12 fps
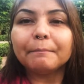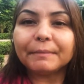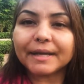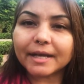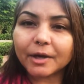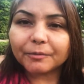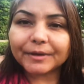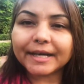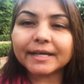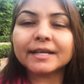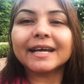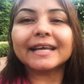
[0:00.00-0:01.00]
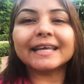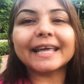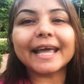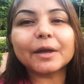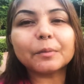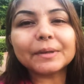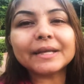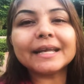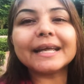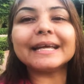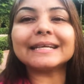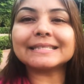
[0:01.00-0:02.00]
मेरा वेट केवल
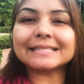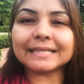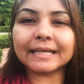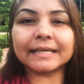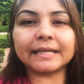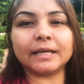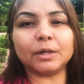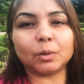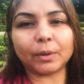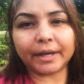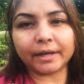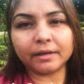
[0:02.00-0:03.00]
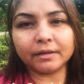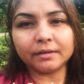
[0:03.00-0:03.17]
इकसठ किलो है